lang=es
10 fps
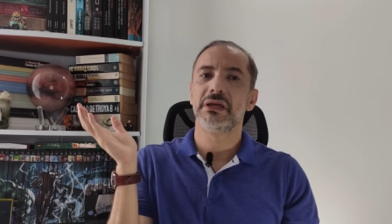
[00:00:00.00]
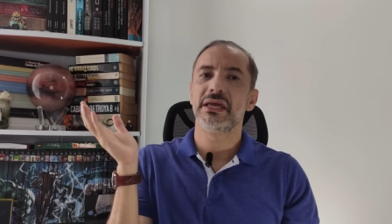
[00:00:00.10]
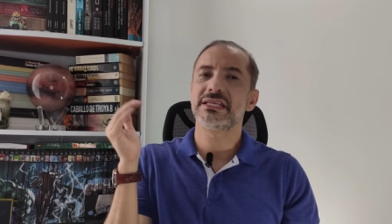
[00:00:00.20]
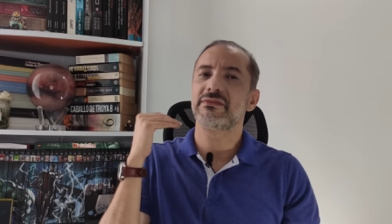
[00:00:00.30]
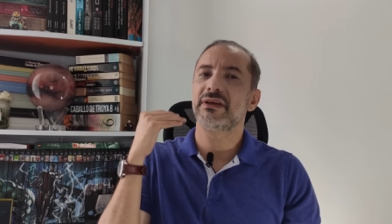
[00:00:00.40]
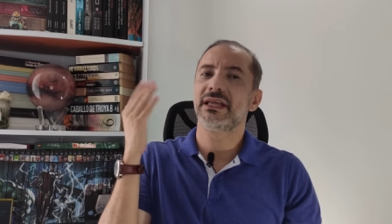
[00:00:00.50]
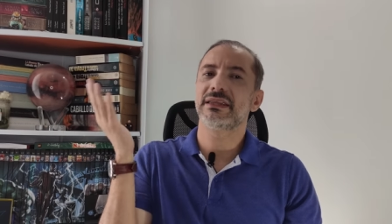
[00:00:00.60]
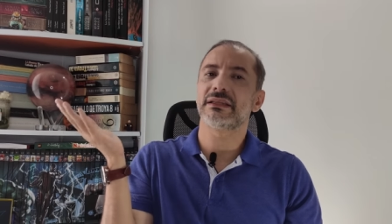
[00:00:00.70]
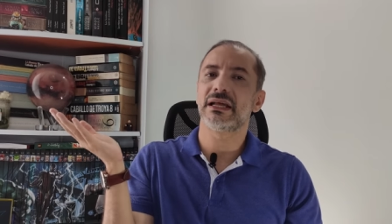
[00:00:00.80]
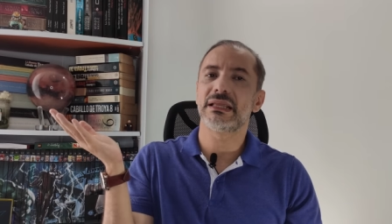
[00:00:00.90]
y si en vez de
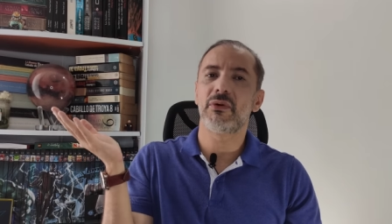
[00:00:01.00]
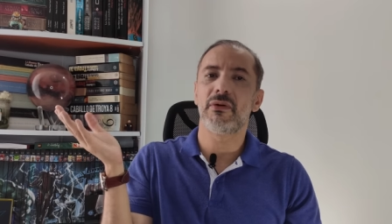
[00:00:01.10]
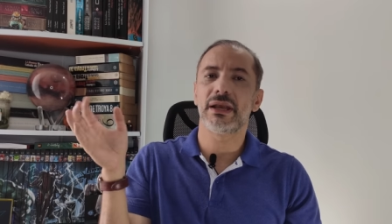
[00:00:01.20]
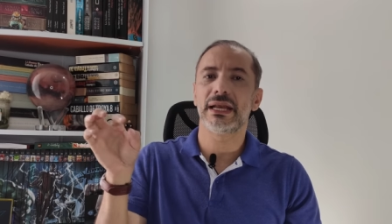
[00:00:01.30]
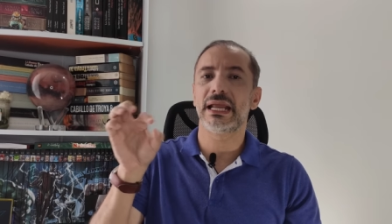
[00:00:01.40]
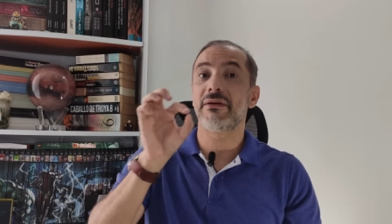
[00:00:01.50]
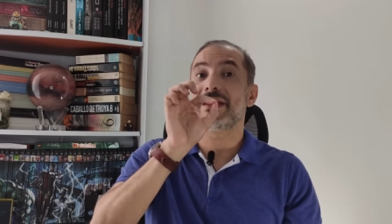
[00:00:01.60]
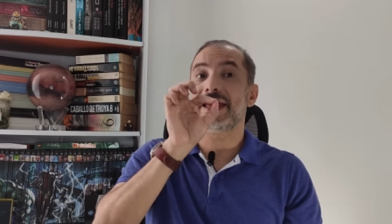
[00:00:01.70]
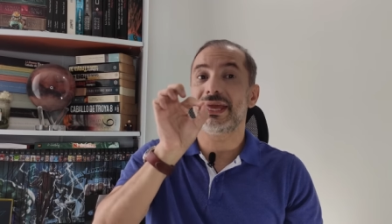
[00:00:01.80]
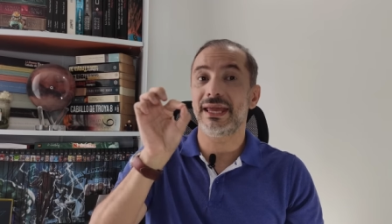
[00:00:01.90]
tratar de mover la
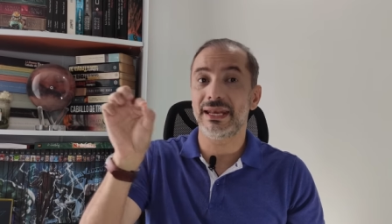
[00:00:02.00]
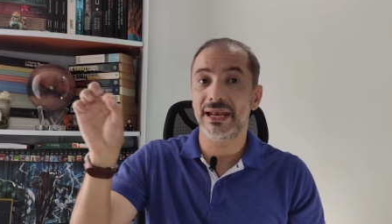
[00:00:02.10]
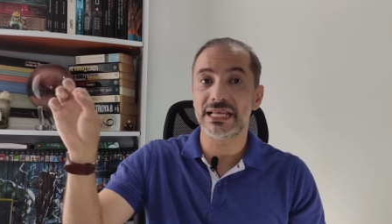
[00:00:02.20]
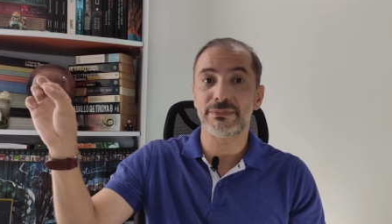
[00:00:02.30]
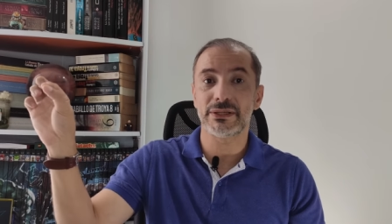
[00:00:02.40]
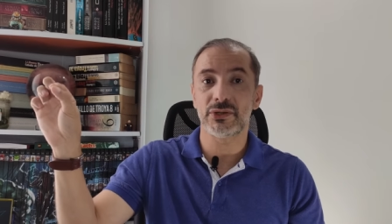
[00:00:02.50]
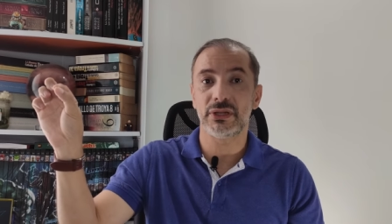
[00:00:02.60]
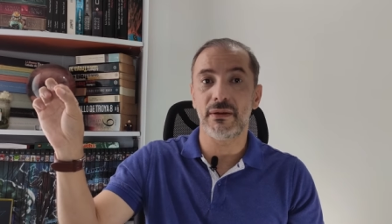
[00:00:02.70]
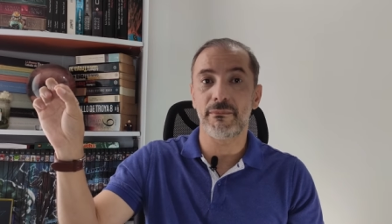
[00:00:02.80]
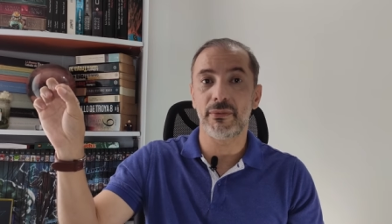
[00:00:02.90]
nave en el
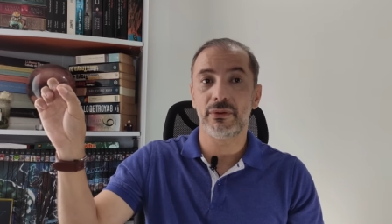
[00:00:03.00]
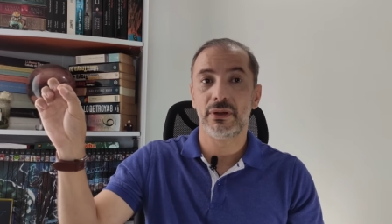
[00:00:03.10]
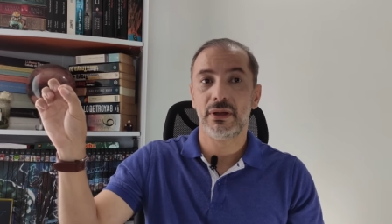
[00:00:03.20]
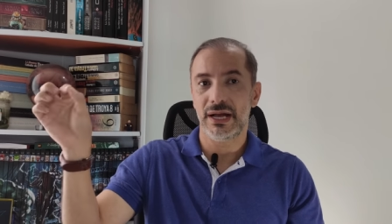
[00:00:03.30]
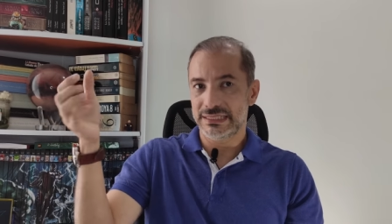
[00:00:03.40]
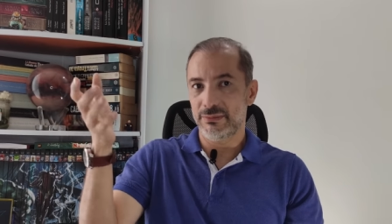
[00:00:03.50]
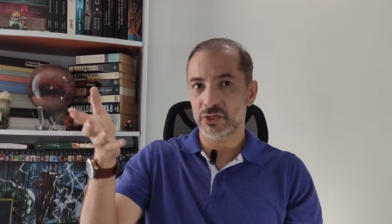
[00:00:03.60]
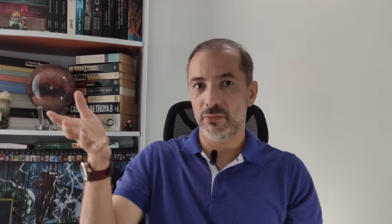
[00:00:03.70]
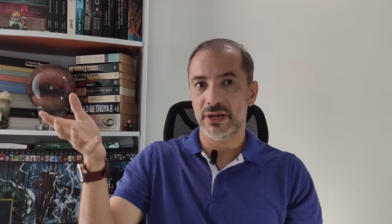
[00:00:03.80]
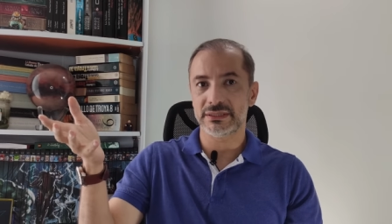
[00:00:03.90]
espacio-tiempo, hacemos
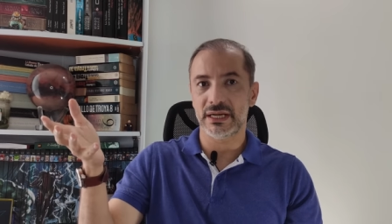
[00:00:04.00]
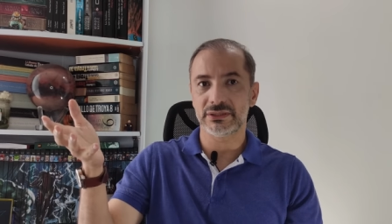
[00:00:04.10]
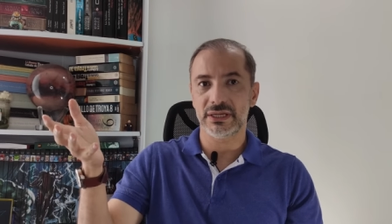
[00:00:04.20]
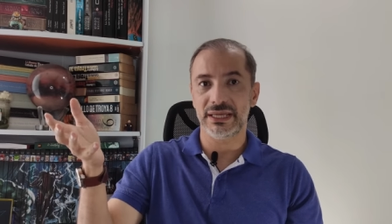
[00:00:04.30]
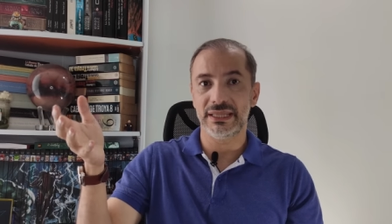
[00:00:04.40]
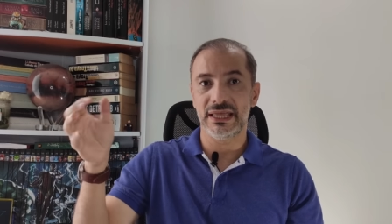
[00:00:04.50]
como en Star Trek y